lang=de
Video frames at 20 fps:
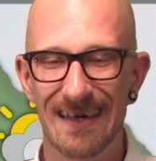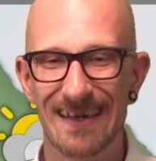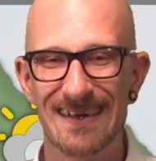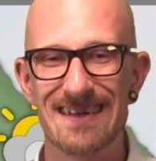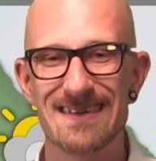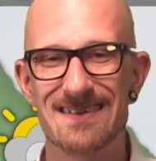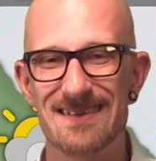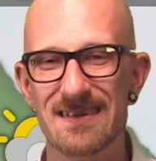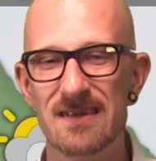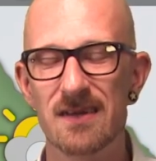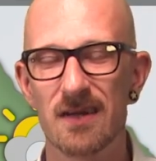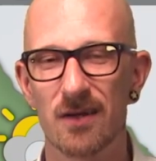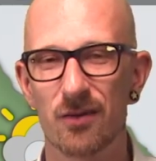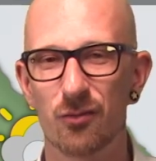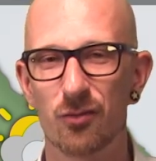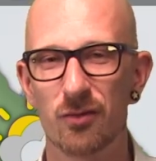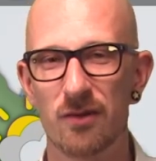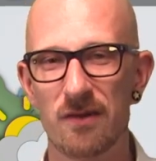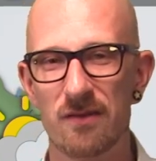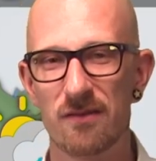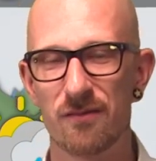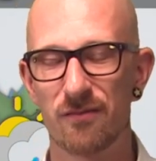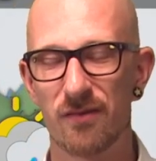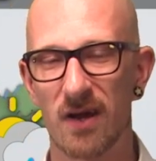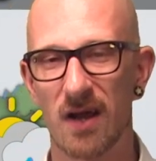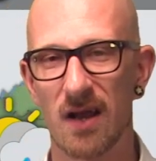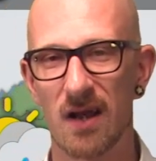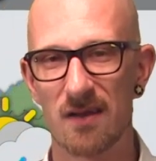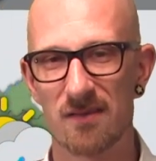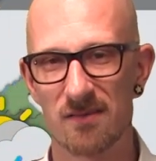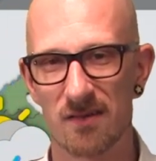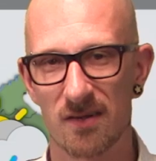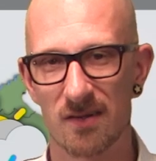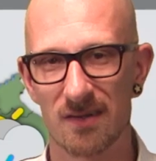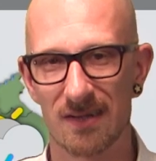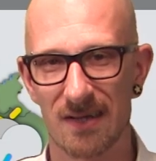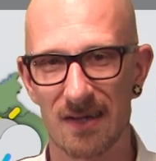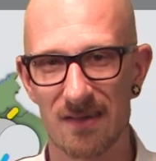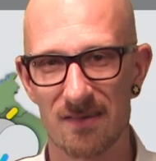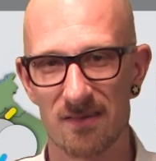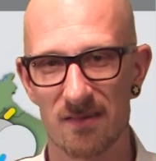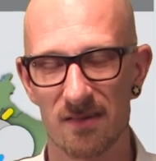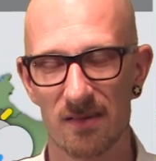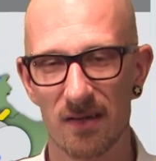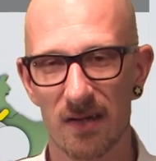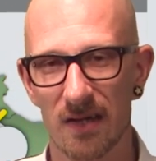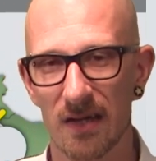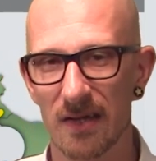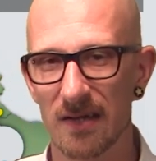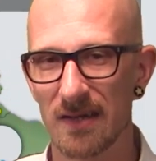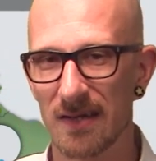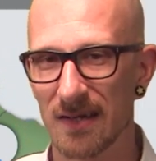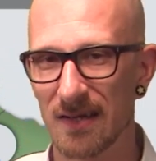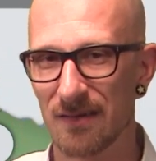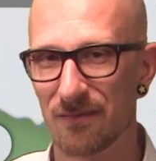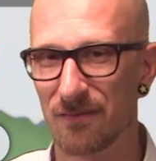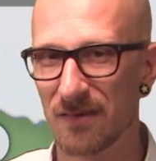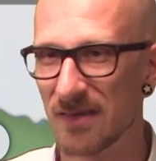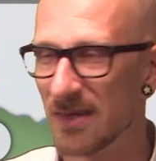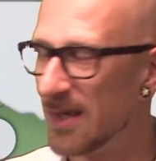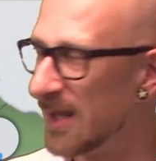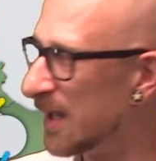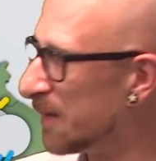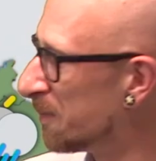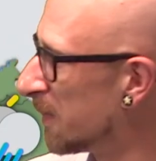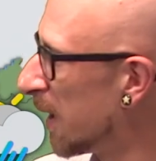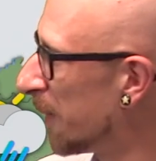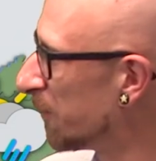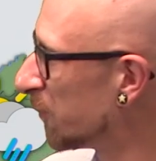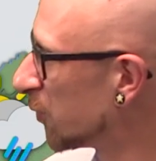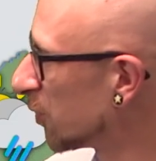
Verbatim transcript: Das sind dann so diese verklasterten Reste der Gewitter eben am